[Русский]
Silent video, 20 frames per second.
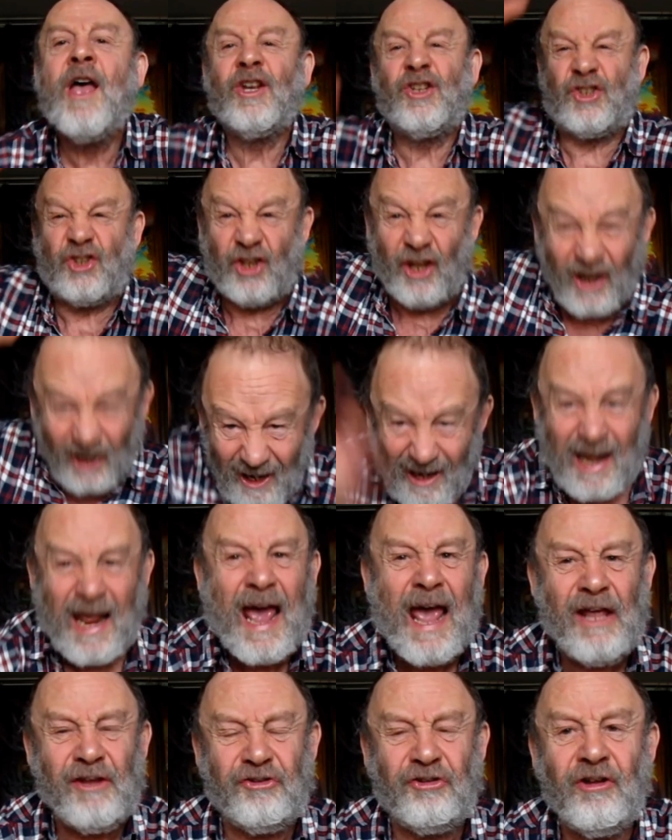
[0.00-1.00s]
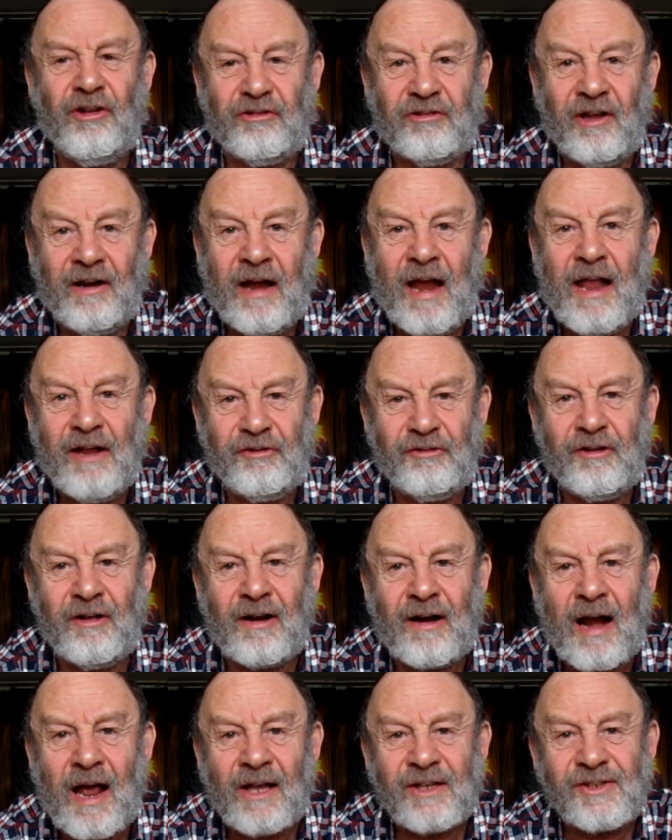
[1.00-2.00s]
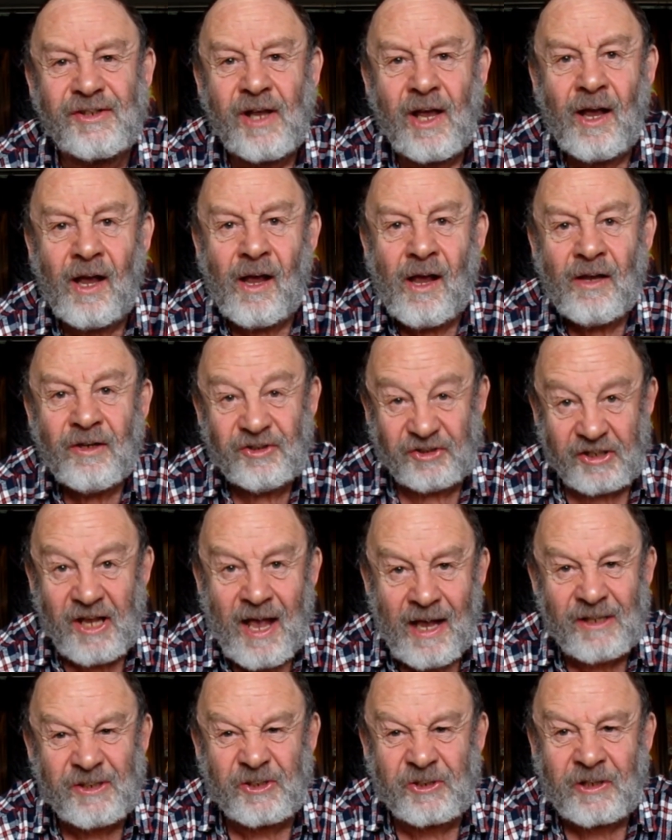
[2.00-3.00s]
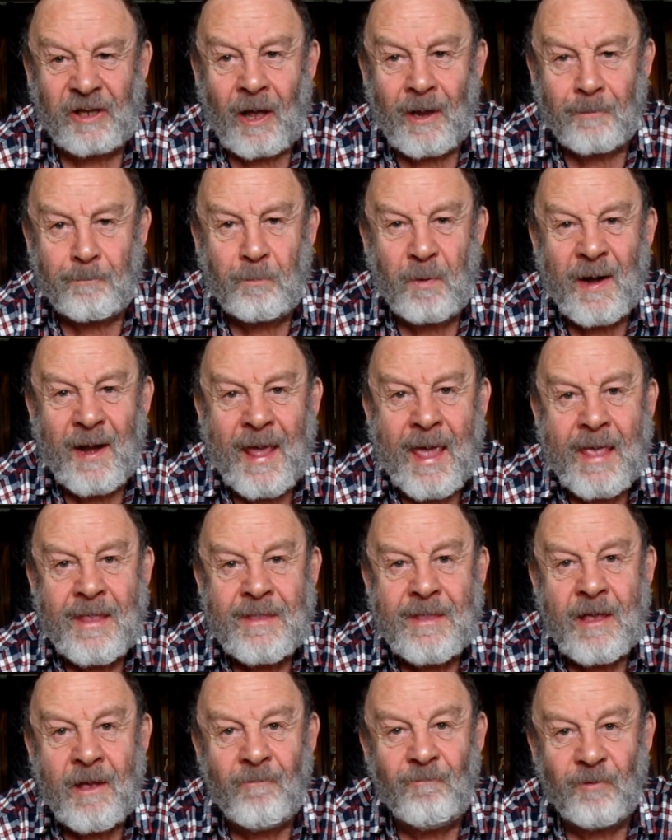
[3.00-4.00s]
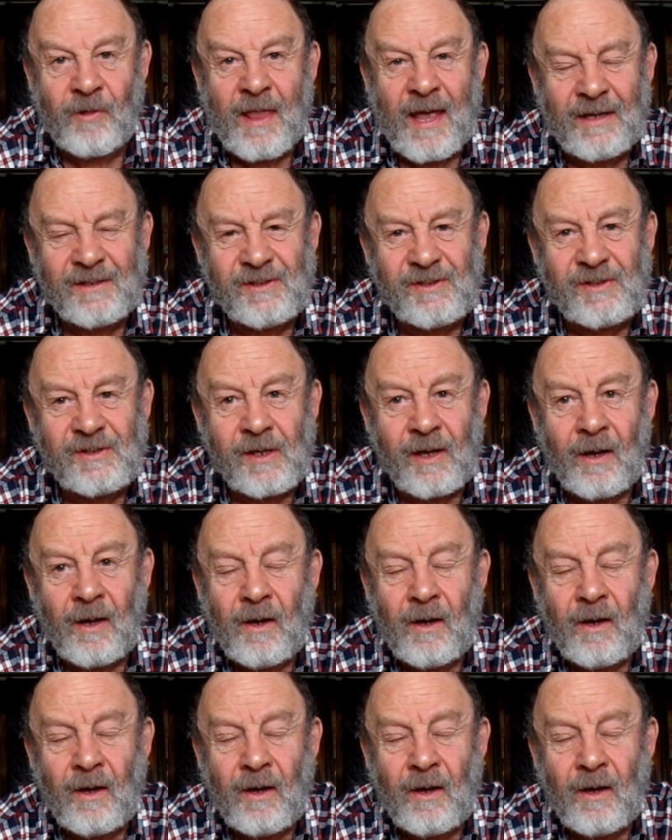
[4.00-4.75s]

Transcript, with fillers: стреляйте третий раз – за оскорбление власть.